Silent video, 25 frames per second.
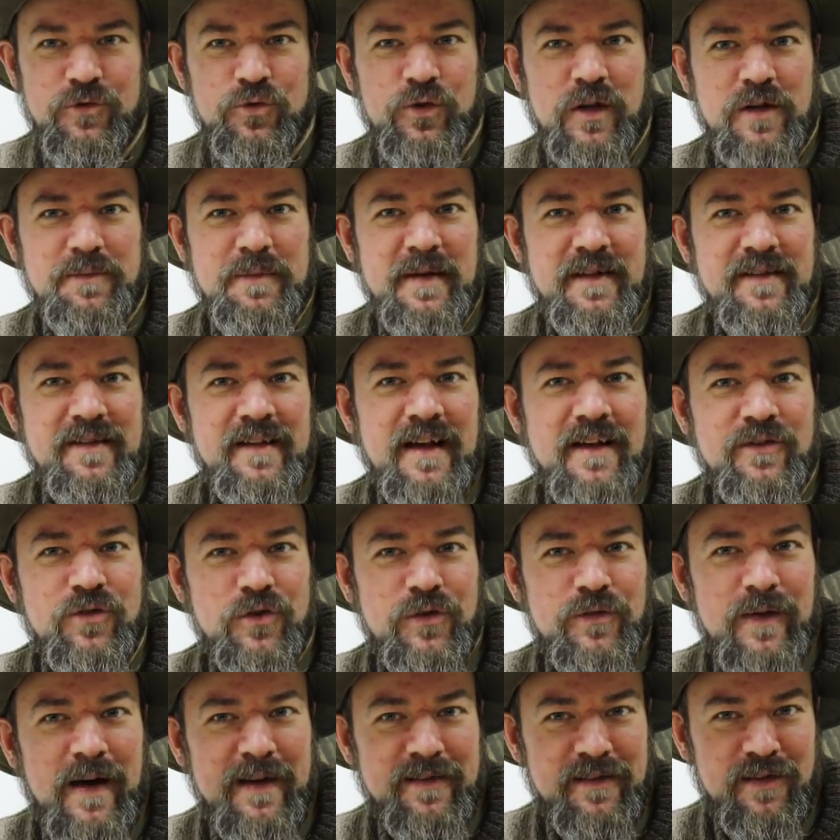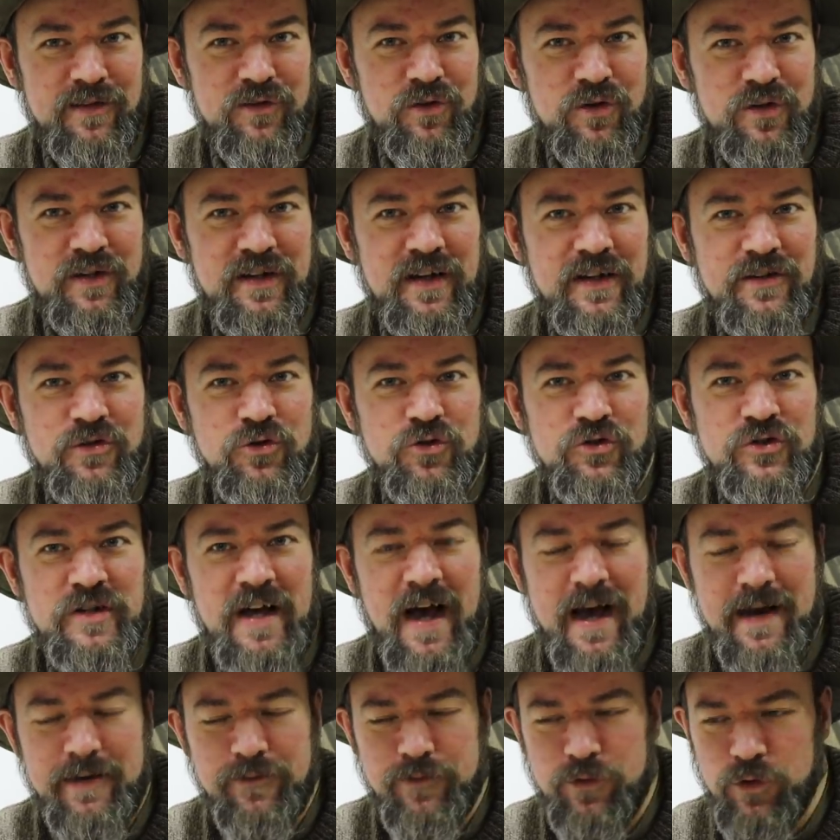so dass man sie also quasi in solche Kartuschen
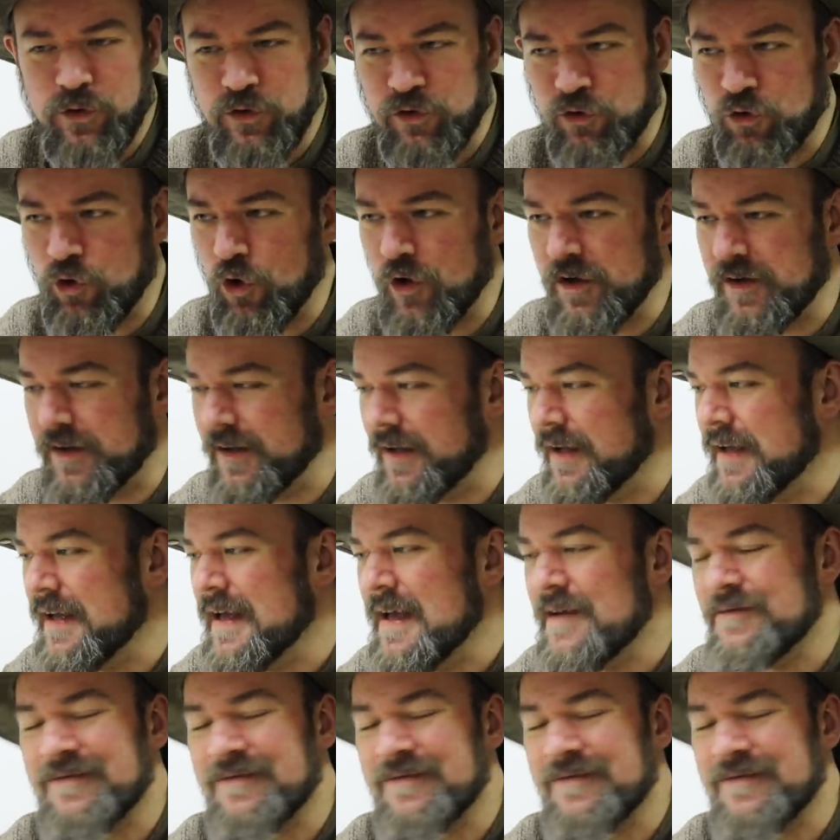einfüllen könnte.